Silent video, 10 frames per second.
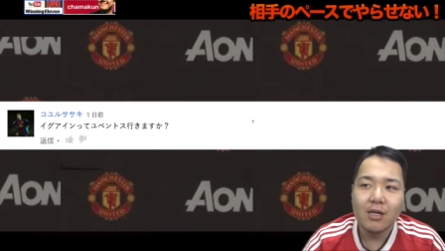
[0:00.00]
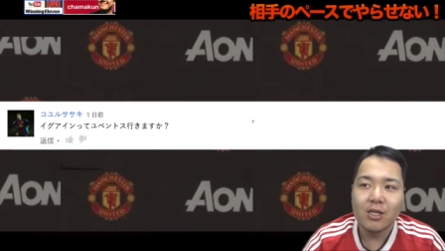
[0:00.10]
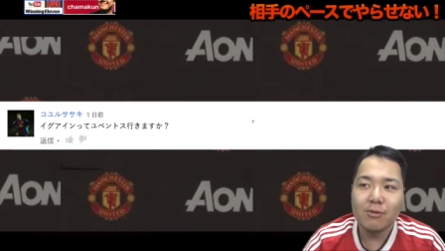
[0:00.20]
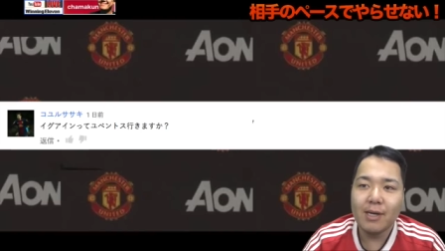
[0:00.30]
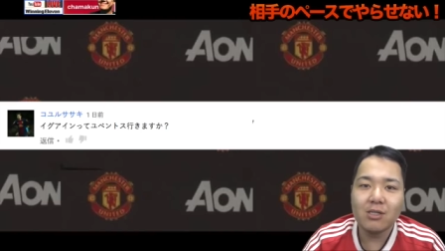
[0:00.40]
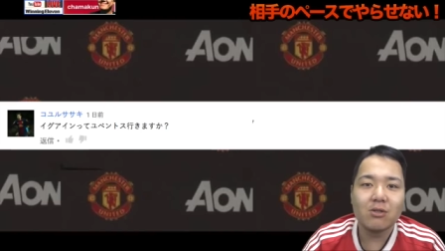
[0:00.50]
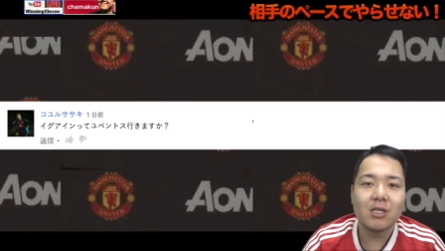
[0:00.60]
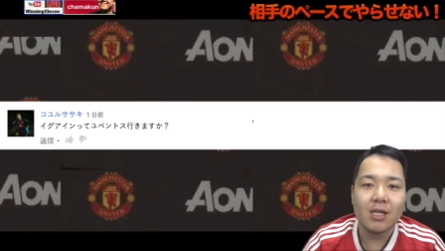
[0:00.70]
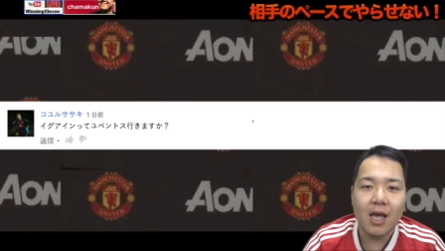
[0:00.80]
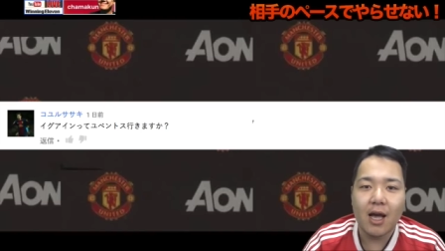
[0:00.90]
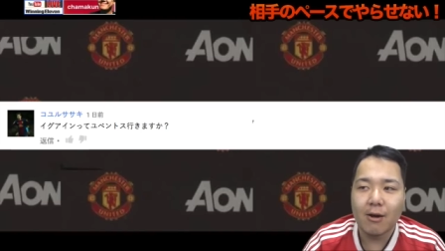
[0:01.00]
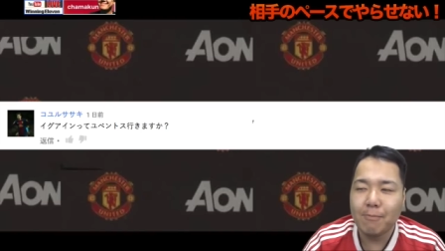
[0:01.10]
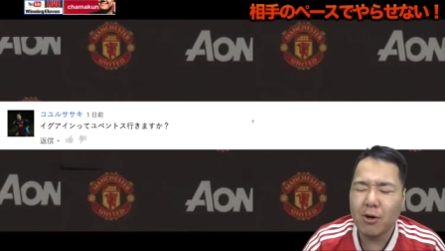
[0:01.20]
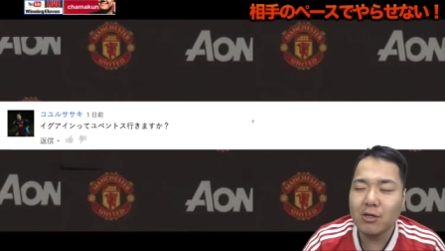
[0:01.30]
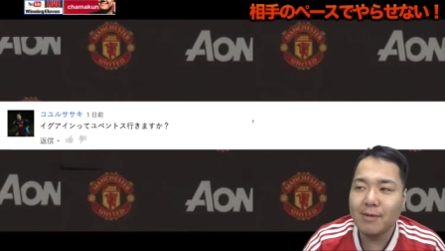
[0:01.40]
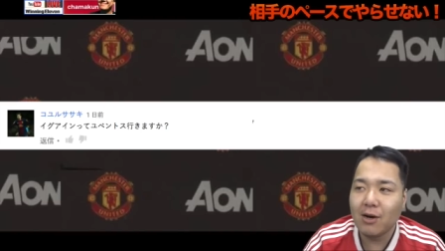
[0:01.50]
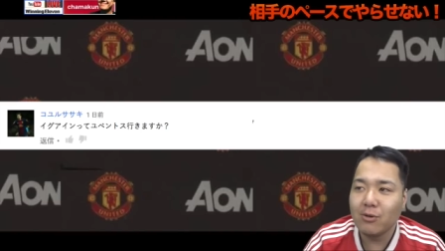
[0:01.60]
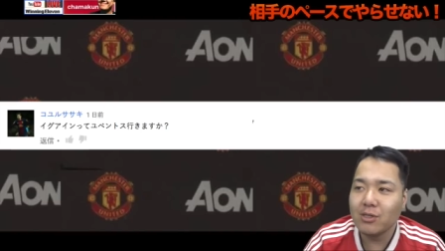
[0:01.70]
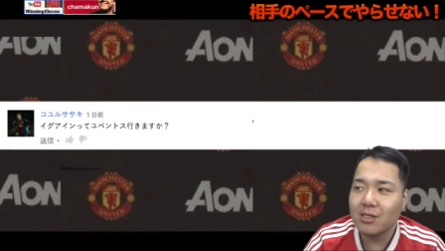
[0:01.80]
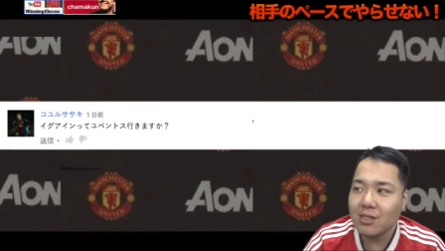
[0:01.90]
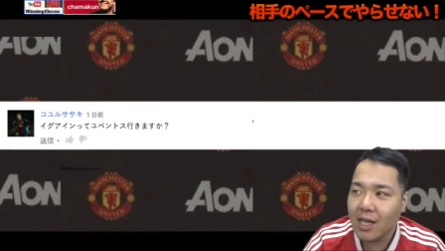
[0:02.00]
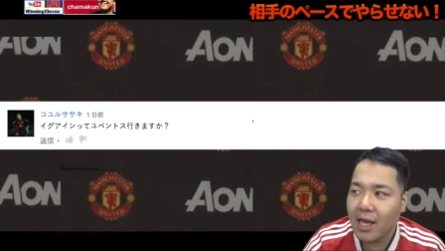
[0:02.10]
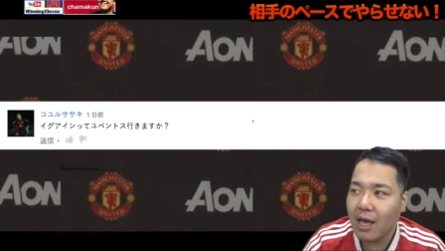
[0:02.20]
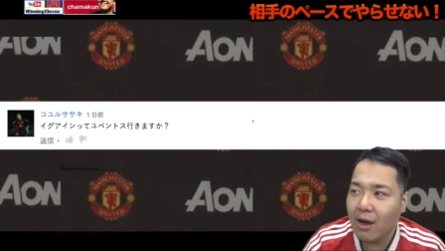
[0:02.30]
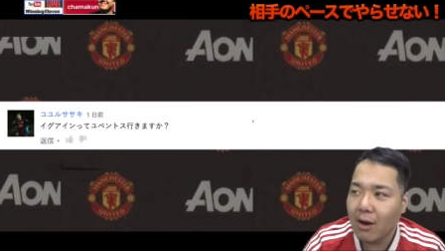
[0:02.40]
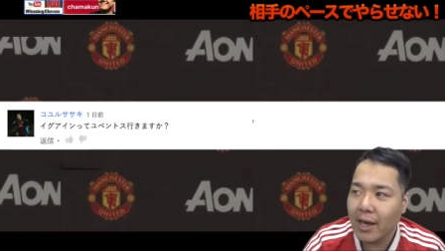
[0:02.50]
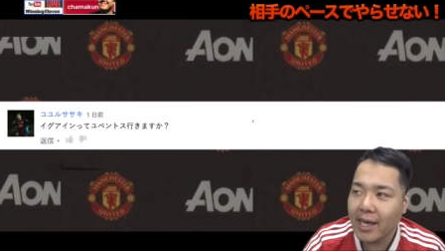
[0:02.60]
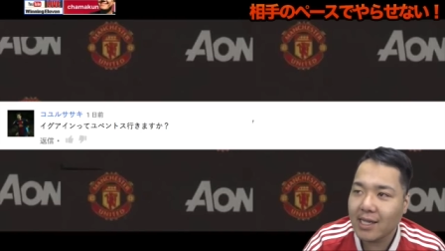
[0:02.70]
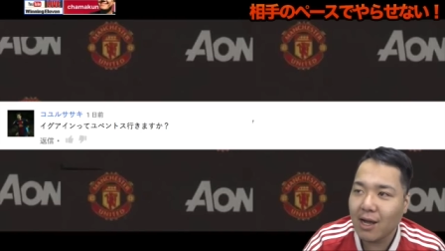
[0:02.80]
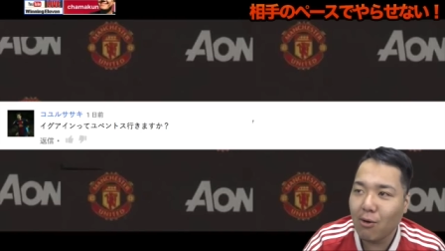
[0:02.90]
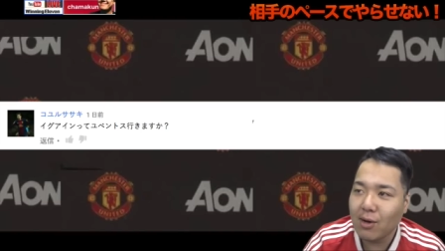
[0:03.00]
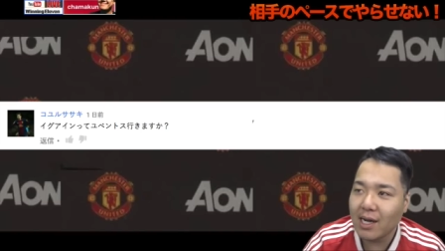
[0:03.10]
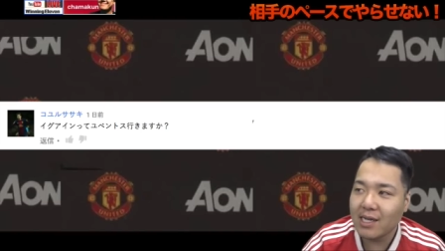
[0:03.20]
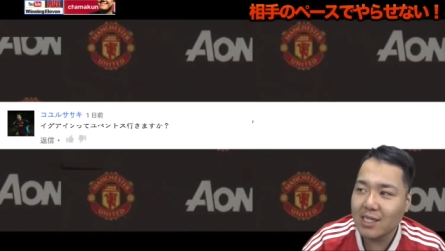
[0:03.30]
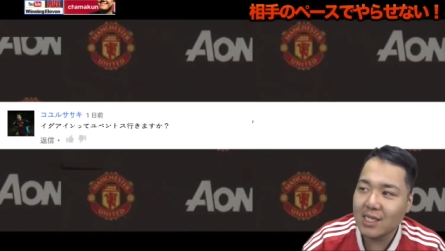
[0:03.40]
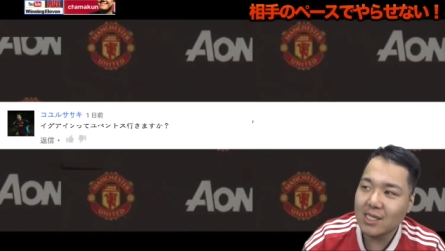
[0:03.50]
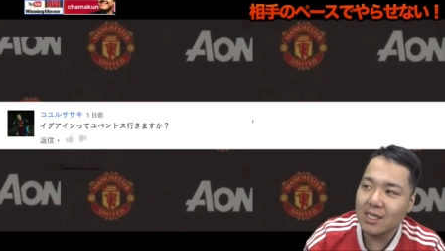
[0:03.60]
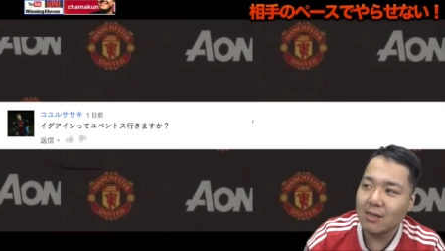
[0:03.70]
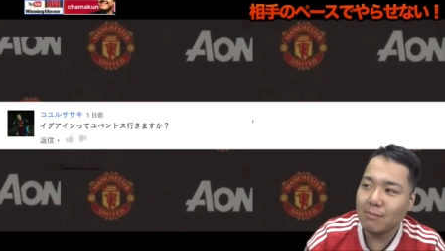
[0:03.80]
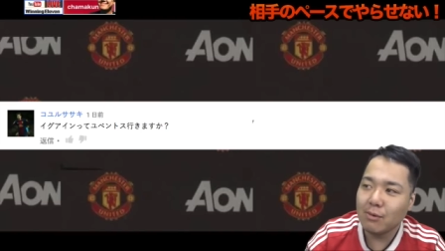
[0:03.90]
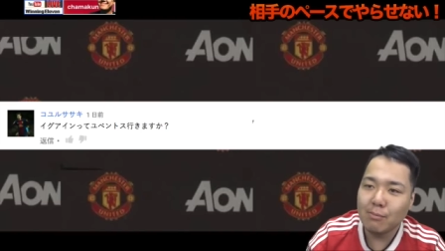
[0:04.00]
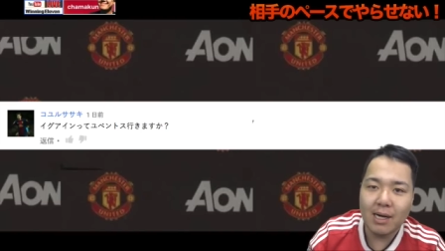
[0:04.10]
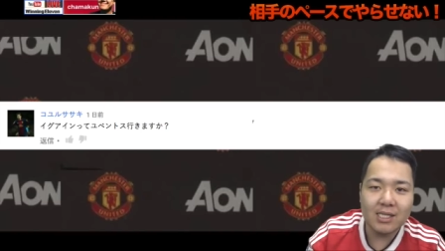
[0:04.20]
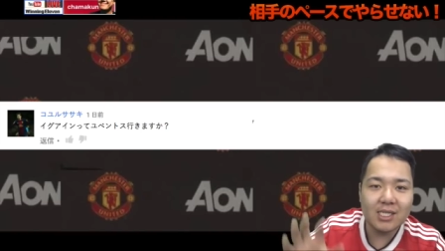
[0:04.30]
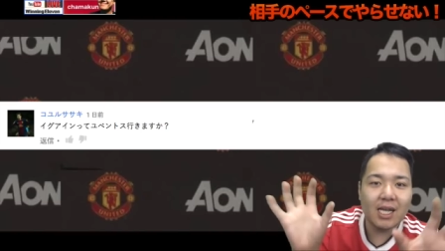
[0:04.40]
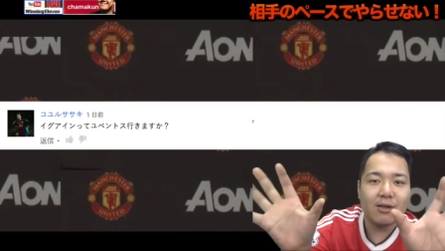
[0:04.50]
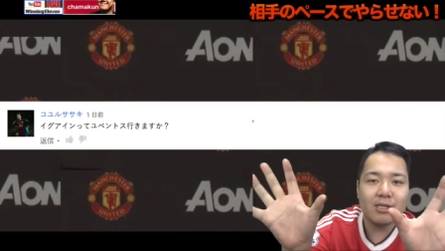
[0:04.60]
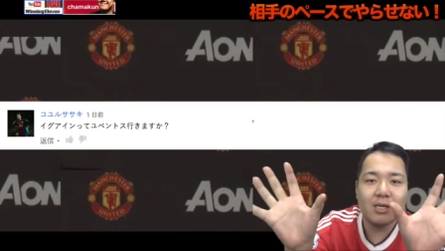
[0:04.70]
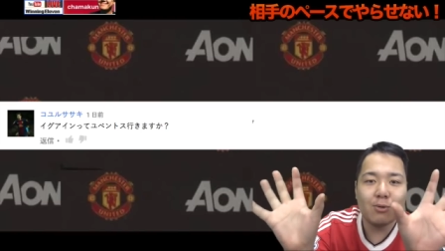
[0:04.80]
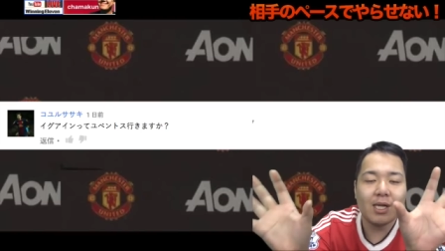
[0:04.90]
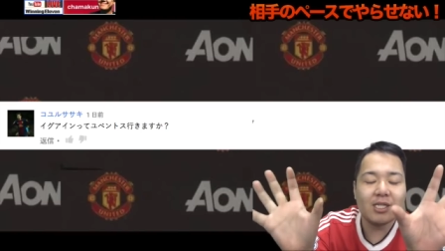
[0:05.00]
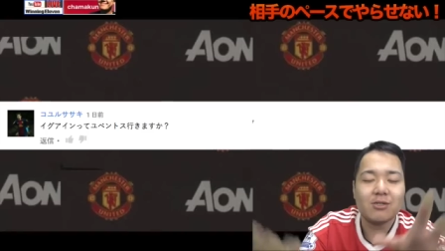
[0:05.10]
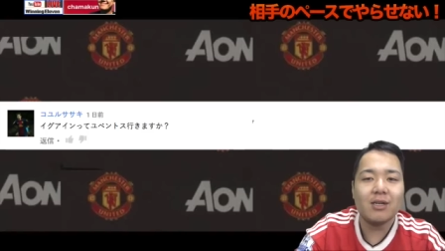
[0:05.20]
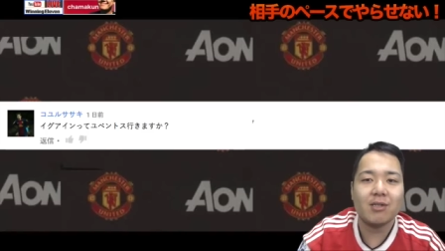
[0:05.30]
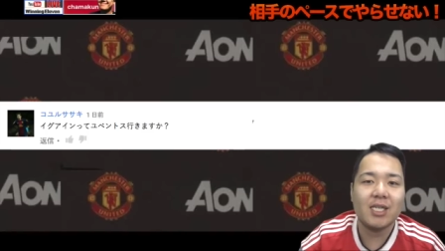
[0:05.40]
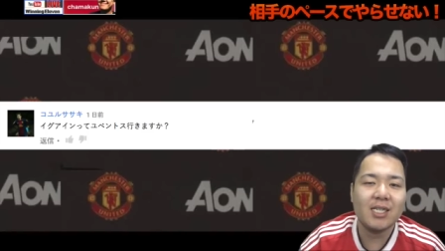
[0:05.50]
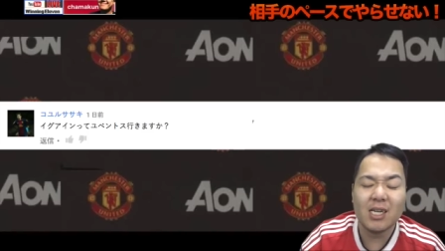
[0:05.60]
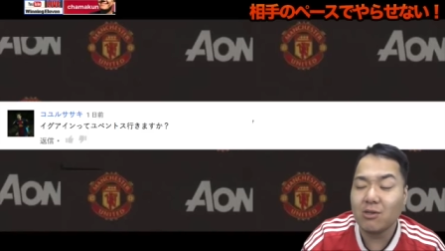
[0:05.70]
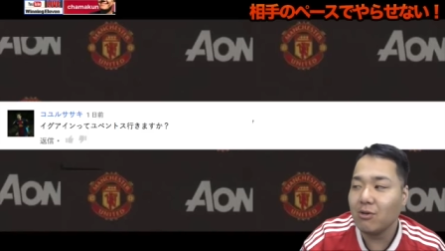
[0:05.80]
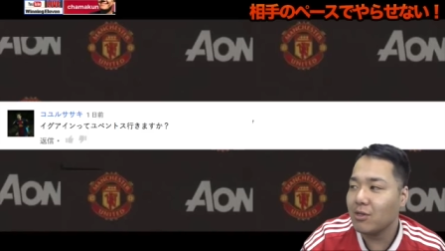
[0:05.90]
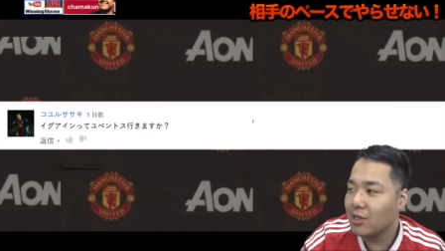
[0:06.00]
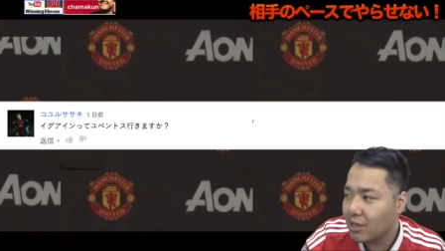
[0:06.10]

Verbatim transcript: ユベントスがね、あの、ポグバを売って、得たお金に、に、まあ似た、同じぐらいの金額を、